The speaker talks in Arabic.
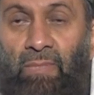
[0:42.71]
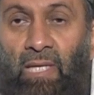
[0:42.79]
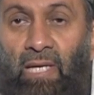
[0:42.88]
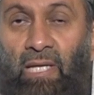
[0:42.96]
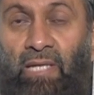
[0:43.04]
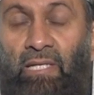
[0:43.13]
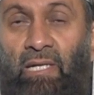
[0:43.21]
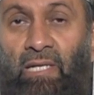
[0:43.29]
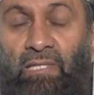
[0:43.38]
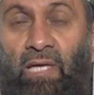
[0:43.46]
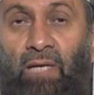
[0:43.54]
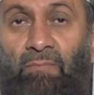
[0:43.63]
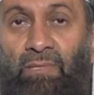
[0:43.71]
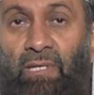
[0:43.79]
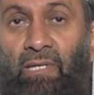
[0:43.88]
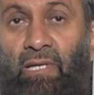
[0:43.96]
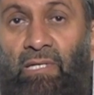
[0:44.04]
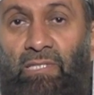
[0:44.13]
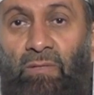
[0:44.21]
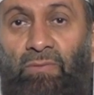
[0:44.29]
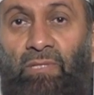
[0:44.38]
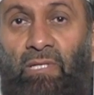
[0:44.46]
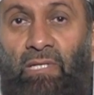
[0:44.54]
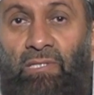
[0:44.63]
علينا أن نتعبد الله عز
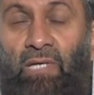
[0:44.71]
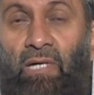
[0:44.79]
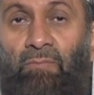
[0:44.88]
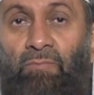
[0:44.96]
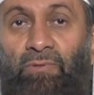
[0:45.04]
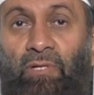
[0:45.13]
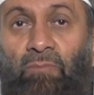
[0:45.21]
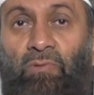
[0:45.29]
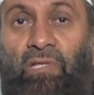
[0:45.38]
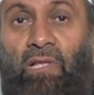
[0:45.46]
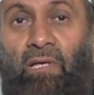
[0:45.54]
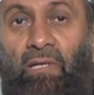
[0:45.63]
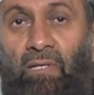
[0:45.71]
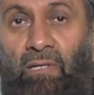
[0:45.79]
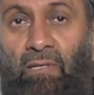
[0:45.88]
وجل التعبد المطلق